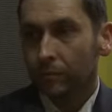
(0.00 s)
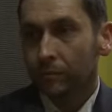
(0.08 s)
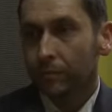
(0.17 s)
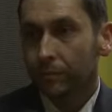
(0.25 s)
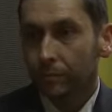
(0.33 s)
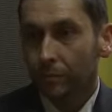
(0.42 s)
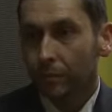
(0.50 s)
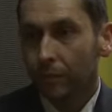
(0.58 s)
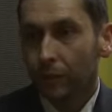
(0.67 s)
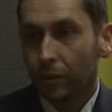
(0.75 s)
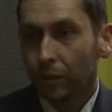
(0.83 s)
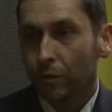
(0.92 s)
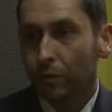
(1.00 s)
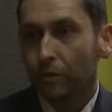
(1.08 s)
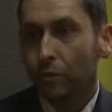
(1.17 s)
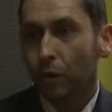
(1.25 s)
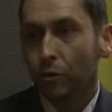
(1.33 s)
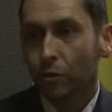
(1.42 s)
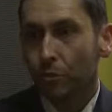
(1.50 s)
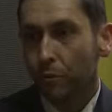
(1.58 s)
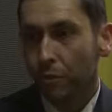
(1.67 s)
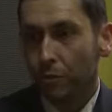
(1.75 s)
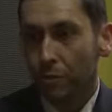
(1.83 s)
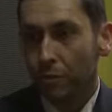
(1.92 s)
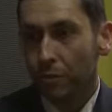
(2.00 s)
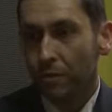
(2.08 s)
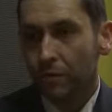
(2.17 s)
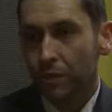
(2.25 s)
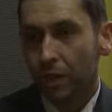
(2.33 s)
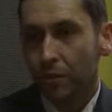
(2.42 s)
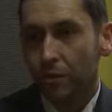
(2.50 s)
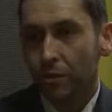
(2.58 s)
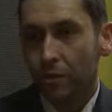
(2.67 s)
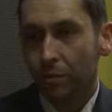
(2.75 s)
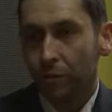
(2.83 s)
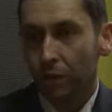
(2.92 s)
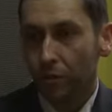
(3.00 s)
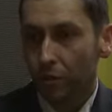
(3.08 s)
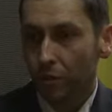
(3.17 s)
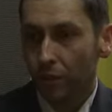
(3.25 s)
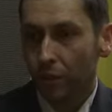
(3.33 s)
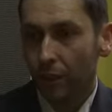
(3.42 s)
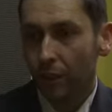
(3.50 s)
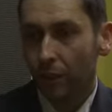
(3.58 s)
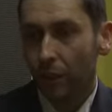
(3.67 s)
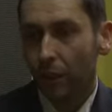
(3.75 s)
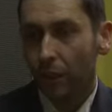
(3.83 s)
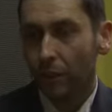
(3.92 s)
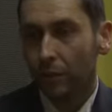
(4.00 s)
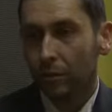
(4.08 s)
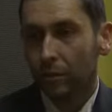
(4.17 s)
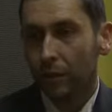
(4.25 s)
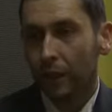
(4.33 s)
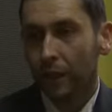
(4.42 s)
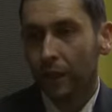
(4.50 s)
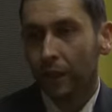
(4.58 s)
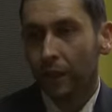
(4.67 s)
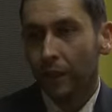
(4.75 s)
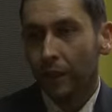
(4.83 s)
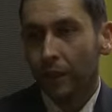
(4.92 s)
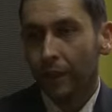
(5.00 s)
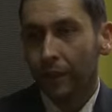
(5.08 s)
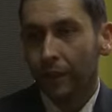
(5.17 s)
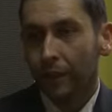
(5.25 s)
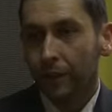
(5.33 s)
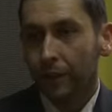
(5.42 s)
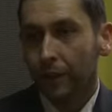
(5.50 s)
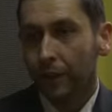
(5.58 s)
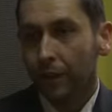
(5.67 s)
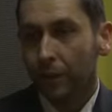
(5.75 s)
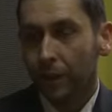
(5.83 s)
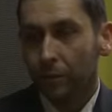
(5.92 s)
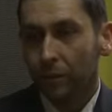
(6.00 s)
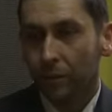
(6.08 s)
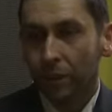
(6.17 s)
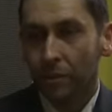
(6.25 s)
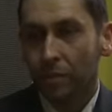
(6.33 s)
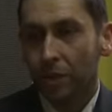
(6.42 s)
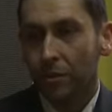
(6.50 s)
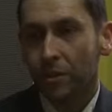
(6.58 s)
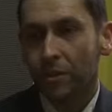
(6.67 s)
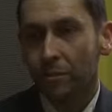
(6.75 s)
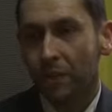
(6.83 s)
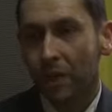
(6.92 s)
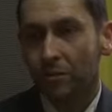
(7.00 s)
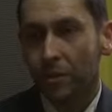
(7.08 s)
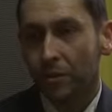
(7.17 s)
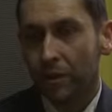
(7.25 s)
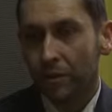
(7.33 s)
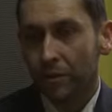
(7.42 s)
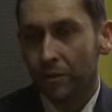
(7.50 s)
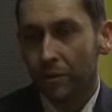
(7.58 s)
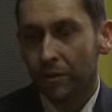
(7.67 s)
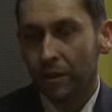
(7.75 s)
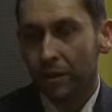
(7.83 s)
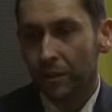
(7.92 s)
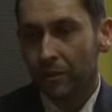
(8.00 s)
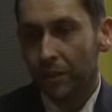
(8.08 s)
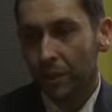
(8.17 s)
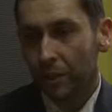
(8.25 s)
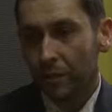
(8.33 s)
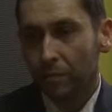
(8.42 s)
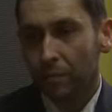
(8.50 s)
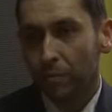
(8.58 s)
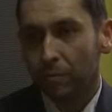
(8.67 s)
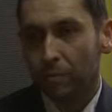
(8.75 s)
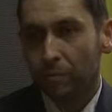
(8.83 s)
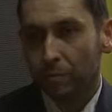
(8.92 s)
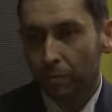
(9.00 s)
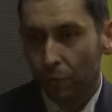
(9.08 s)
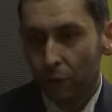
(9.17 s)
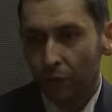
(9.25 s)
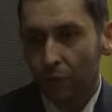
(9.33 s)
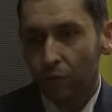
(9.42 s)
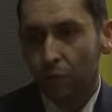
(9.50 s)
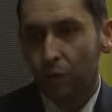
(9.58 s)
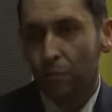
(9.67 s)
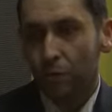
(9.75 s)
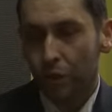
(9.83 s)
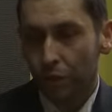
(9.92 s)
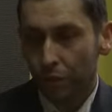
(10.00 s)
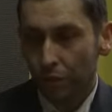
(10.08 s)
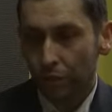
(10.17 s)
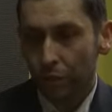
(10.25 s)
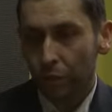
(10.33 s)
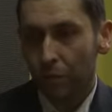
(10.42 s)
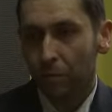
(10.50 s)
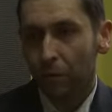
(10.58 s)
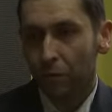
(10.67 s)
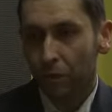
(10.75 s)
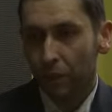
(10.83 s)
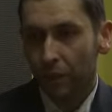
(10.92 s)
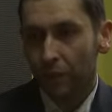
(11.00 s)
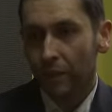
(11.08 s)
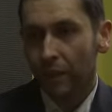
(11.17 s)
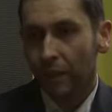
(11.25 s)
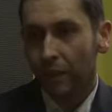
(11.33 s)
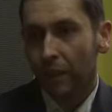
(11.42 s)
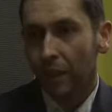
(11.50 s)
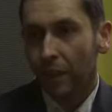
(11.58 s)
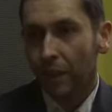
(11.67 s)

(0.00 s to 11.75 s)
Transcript: Mm, no, oczy muszą się przyzwyczaić do ciemności i tutaj e, jakby no najbardziej sprawnie człowiek jest w stanie mm, płynąć i przyjąć tą ciemność, kiedy